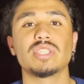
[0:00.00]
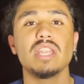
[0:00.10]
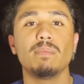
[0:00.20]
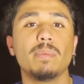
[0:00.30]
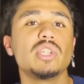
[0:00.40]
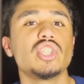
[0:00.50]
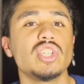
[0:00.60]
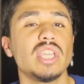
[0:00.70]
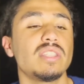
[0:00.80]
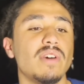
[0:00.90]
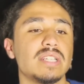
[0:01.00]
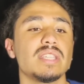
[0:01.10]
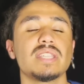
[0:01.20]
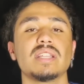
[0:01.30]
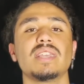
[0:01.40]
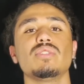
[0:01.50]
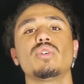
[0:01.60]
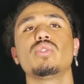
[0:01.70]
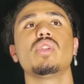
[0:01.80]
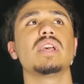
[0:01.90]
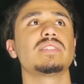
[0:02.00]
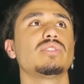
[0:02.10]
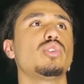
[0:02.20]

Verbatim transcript: Senin babanın şirketi varsa zaten yok üniversite